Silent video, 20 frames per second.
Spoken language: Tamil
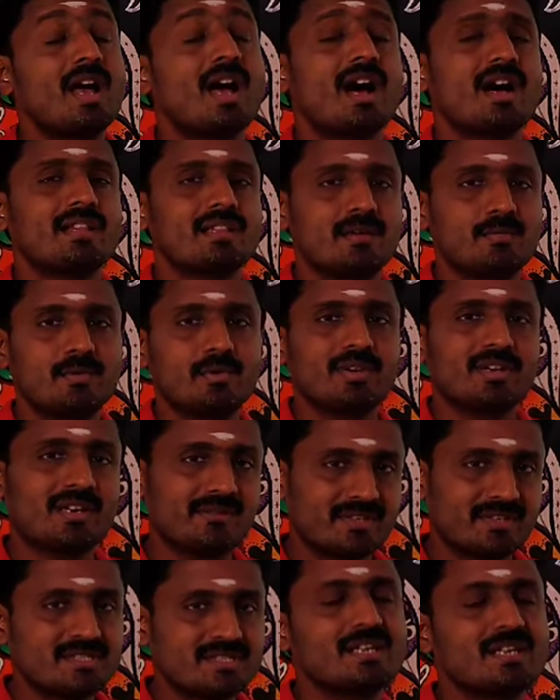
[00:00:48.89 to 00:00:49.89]
அதே போல்
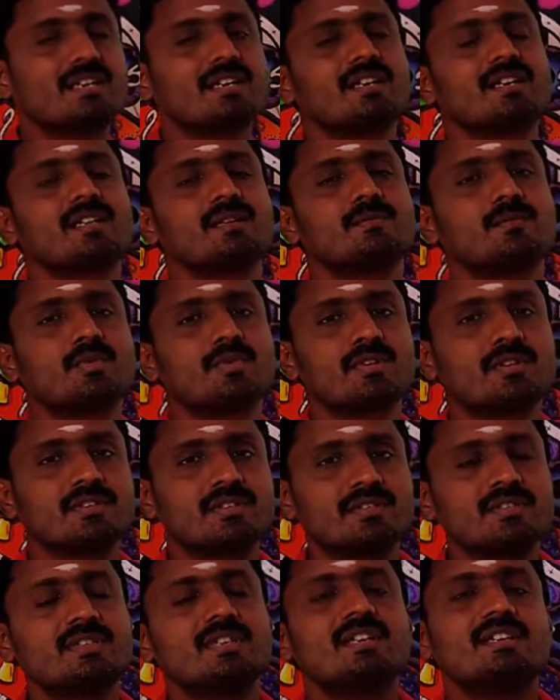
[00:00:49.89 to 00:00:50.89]
லெவன்த் ஸ்டாண்டர்ட்லேயும்
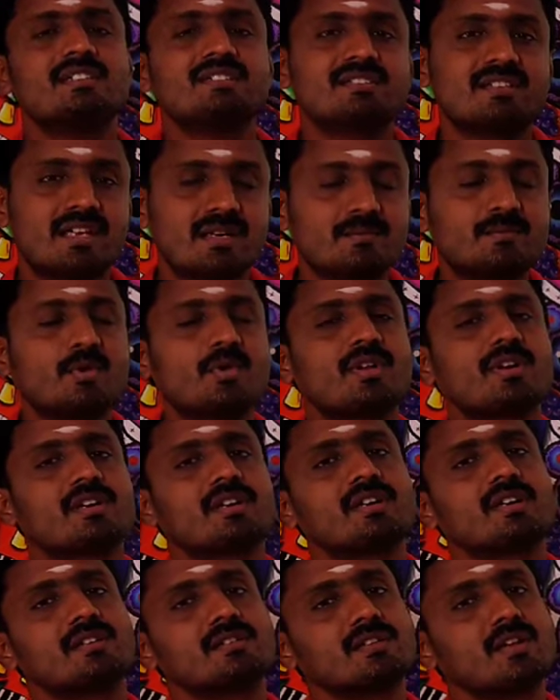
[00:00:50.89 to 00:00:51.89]
உங்களுக்கு ஸ்டேட் போர்டாக
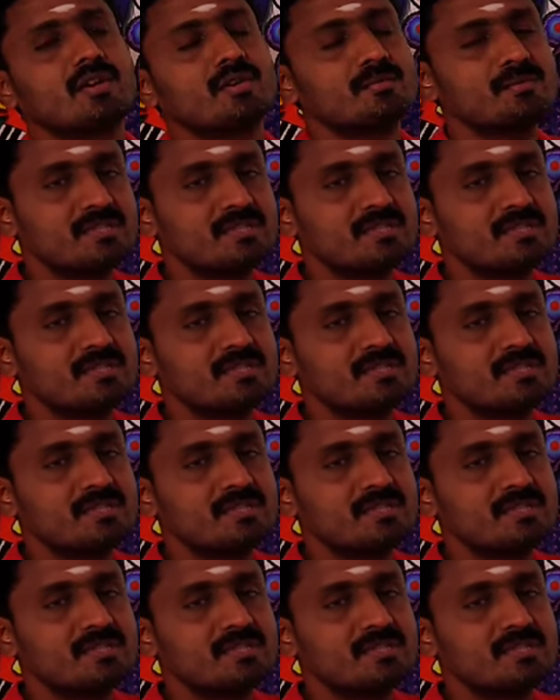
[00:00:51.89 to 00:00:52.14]
இருந்தாலும்